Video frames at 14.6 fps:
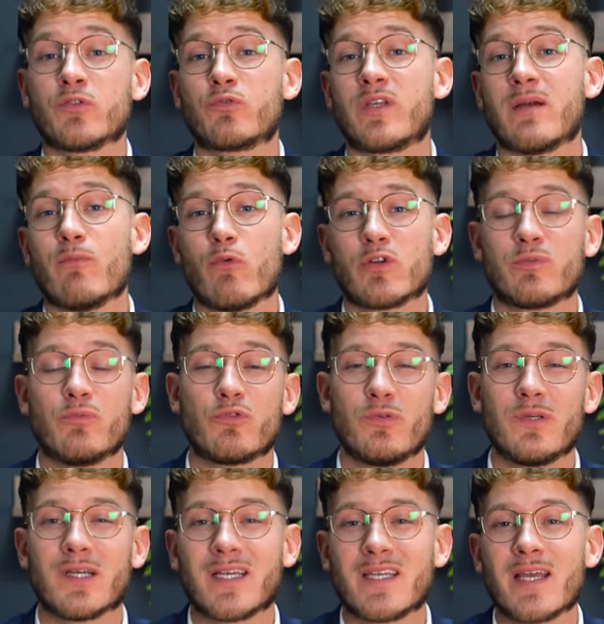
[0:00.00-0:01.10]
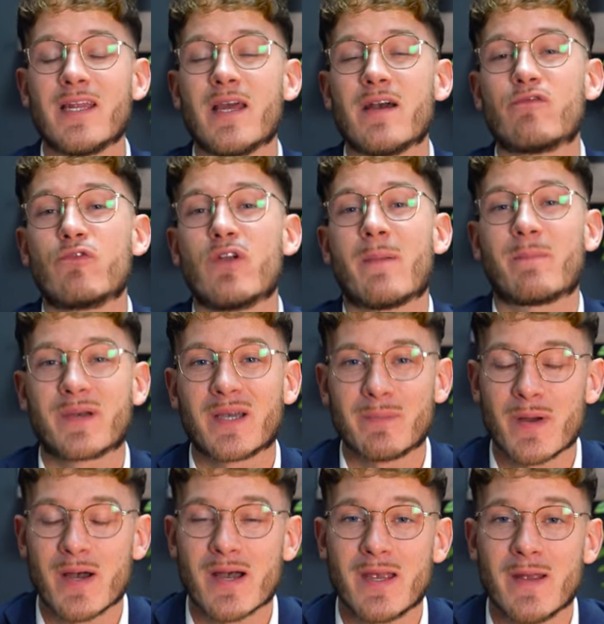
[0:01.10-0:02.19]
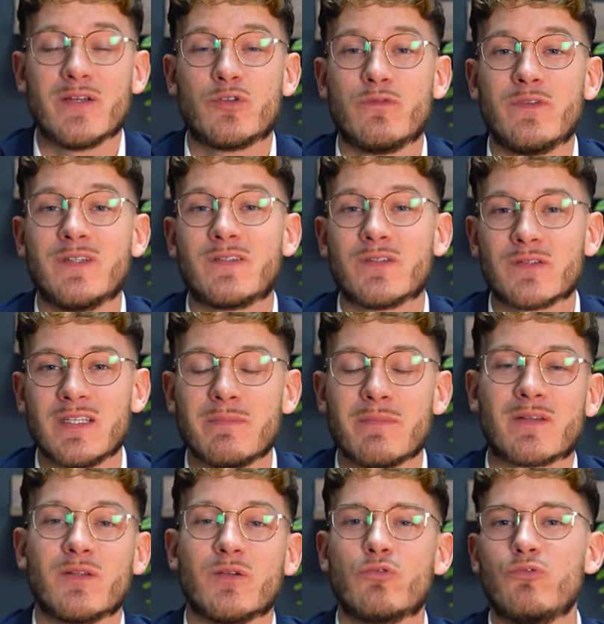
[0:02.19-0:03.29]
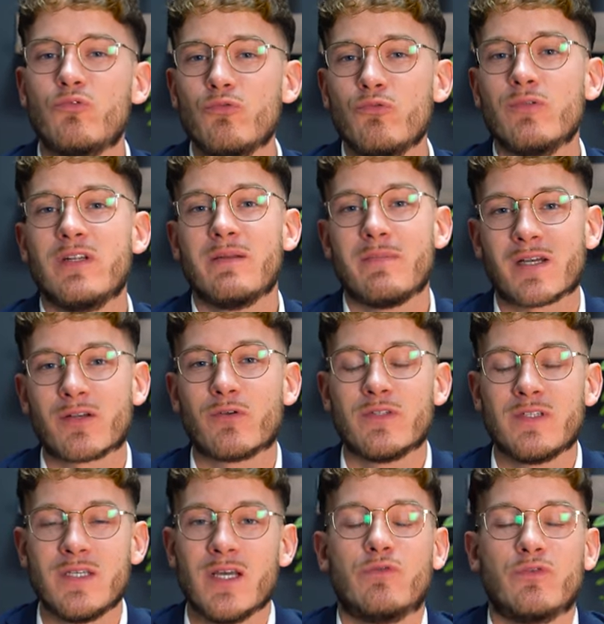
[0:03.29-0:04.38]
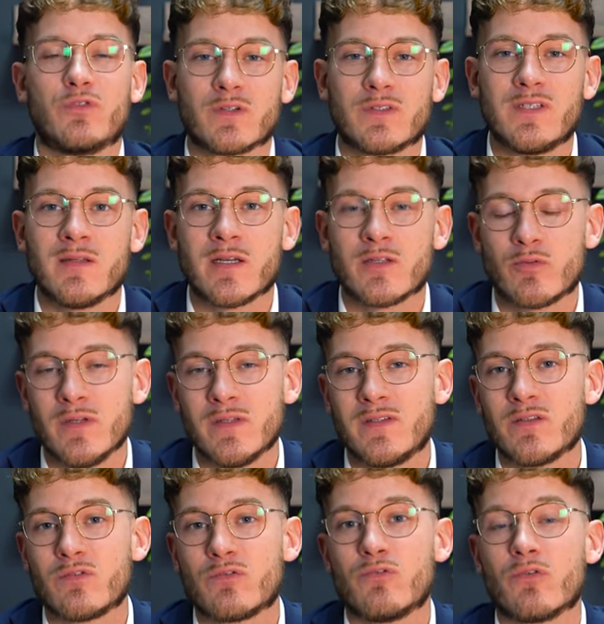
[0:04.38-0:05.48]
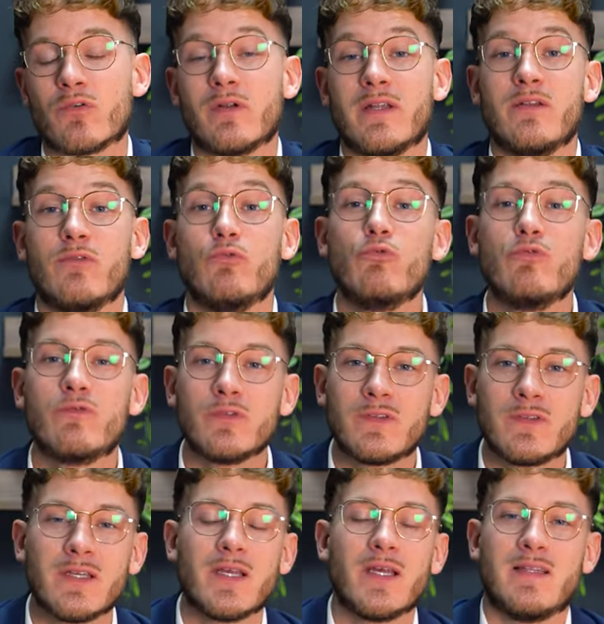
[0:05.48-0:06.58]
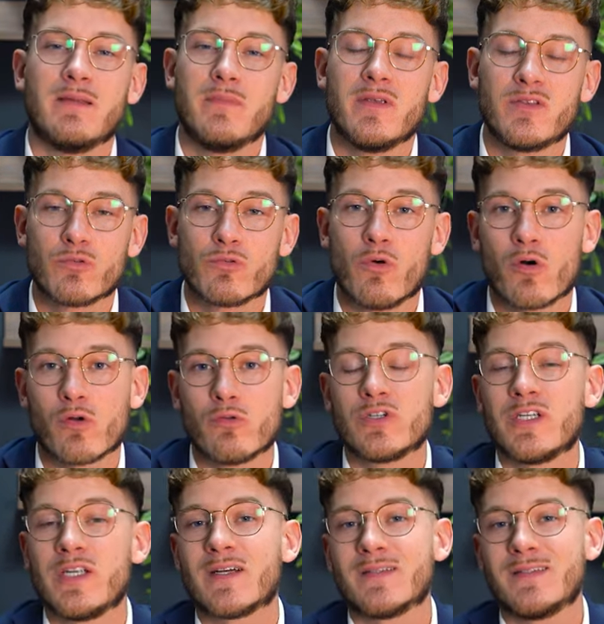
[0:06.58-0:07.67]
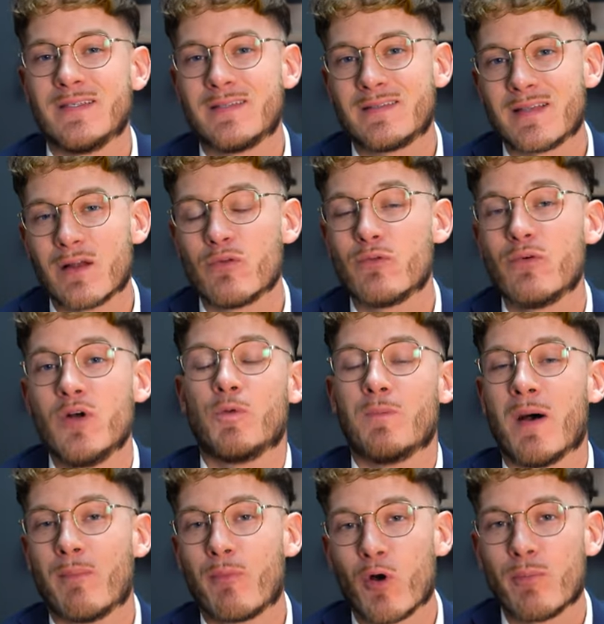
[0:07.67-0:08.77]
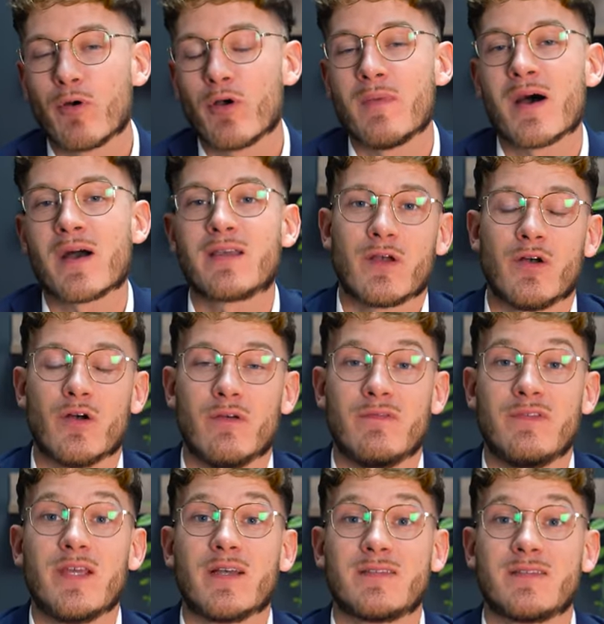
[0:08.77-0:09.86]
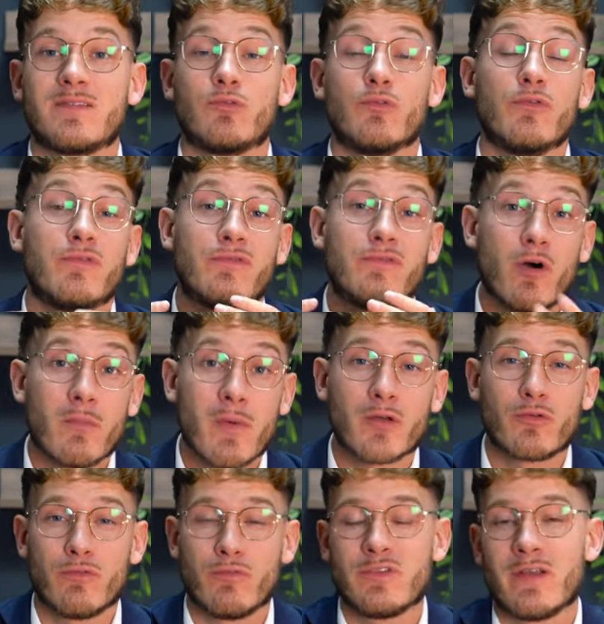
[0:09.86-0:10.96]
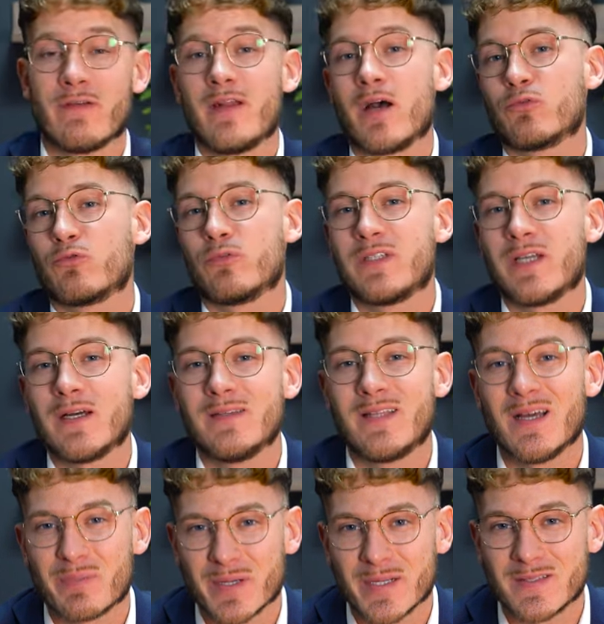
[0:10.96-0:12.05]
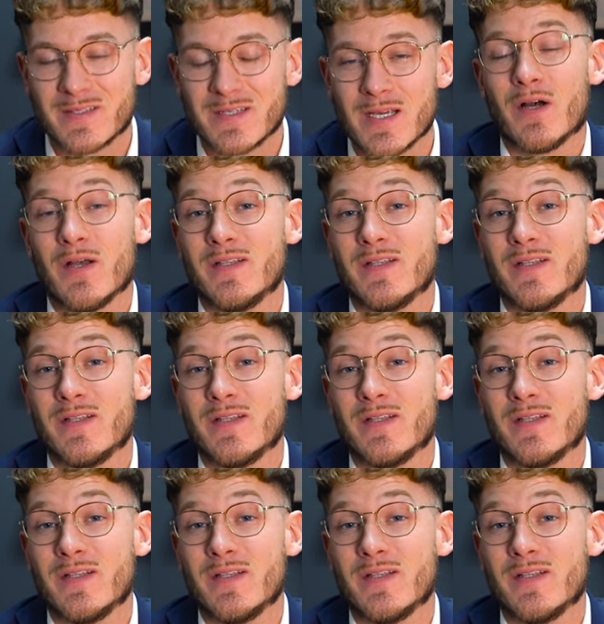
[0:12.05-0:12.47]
En tout cas, moi, je me suis régalé à vous la préparer et je vais tenter maintenant tous les mercredis de vous sortir l'actualité sur les nouveautés des maisons horlogères, des salons, de ma propre marque euh, via ce format que vous avez l'air en tout cas d'apprécier.